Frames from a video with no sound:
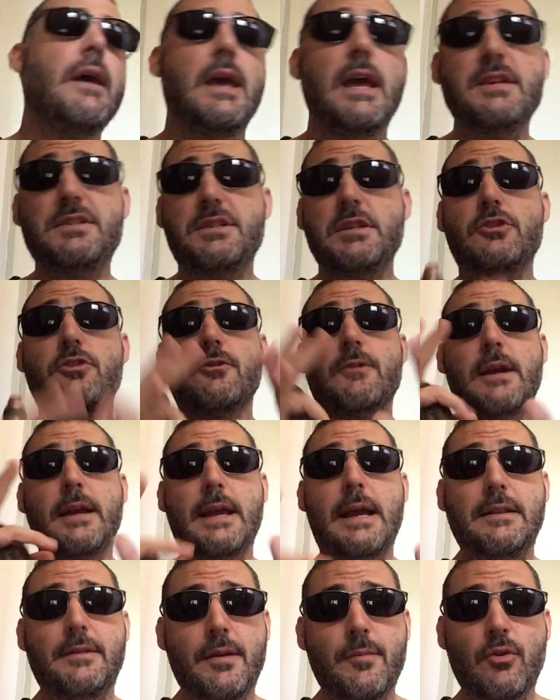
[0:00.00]
Esistono anche
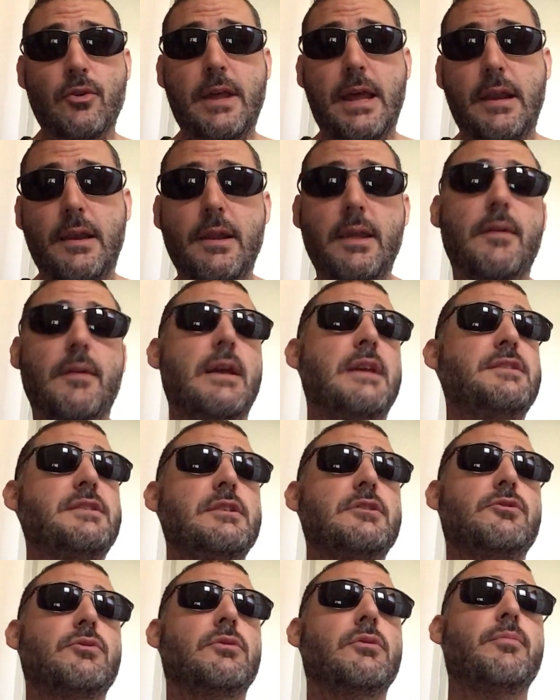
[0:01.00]
altri modelli,
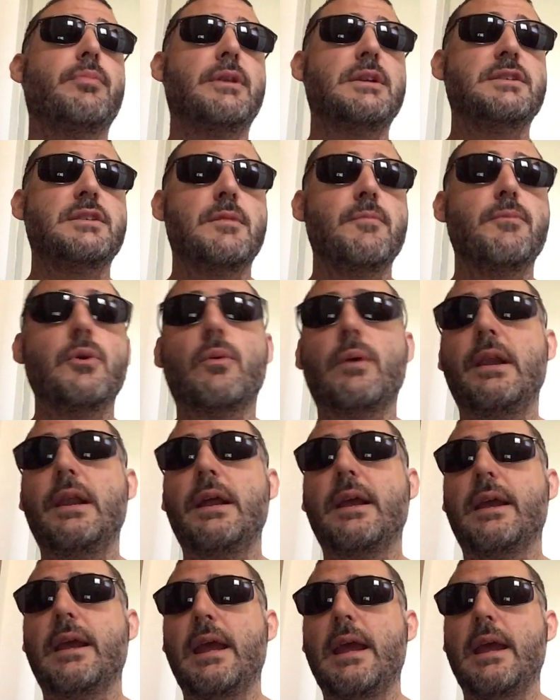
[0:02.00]
esistono per esempio
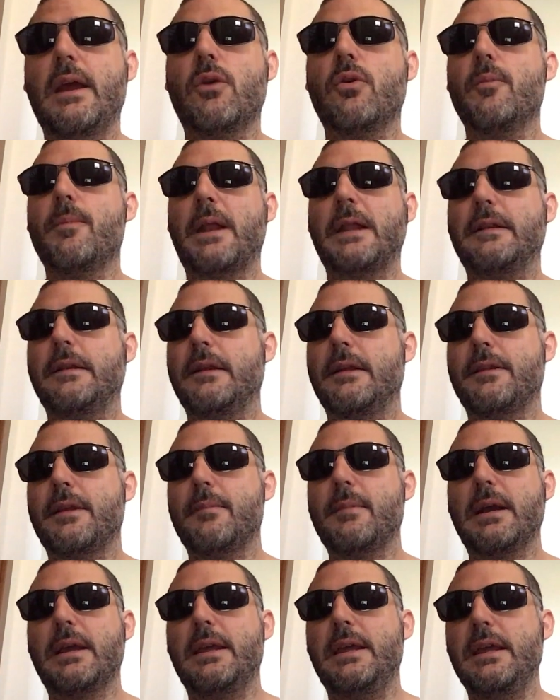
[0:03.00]
quelle che comprate dal
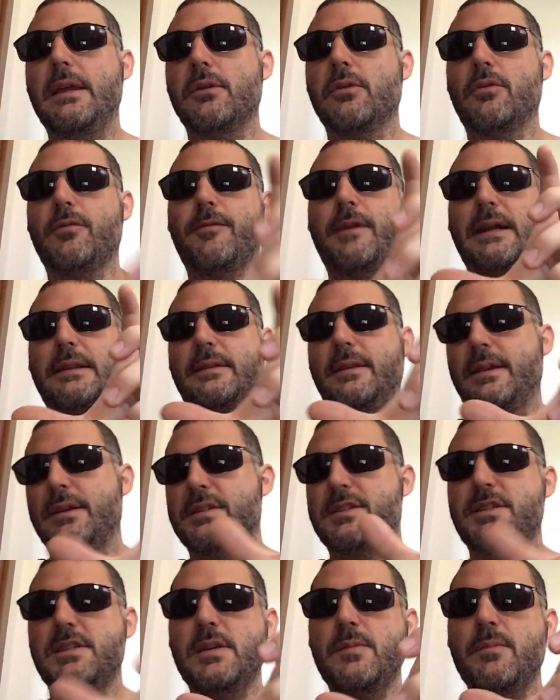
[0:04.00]
tabacchino fatte
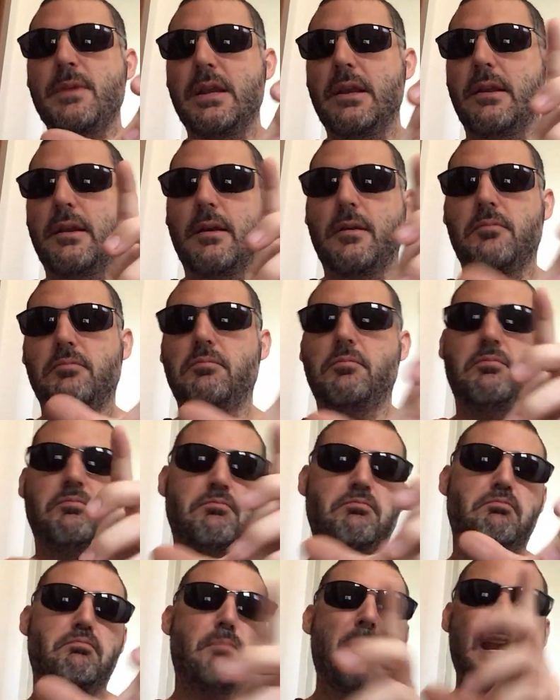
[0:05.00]
simil
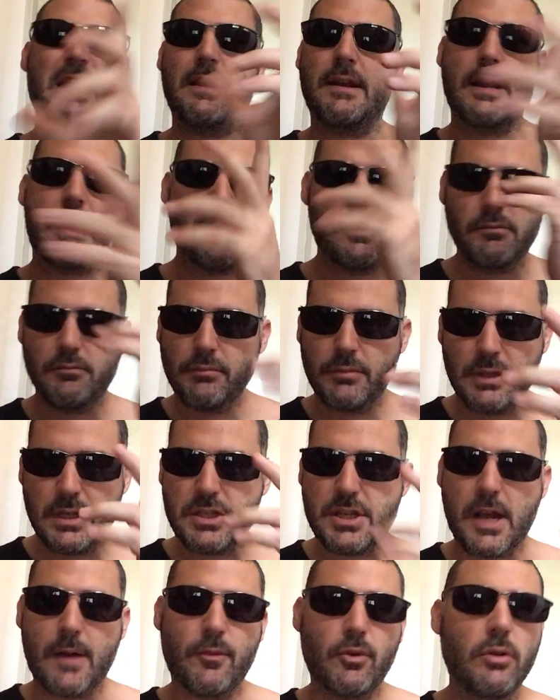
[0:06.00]
penna,
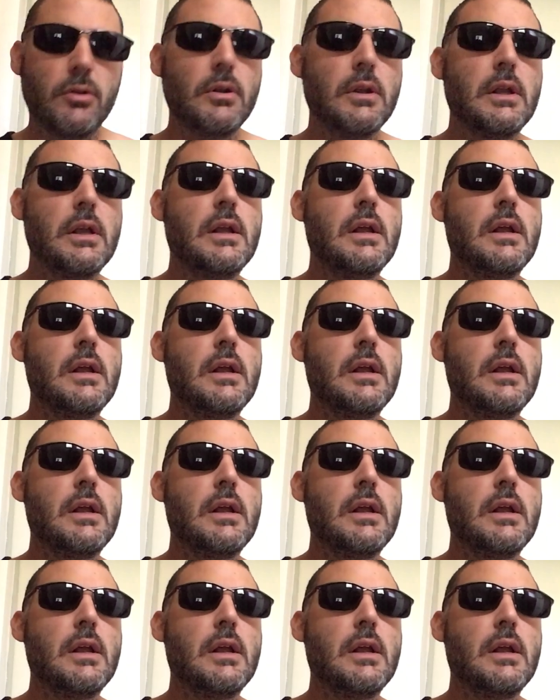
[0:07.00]
diciamo,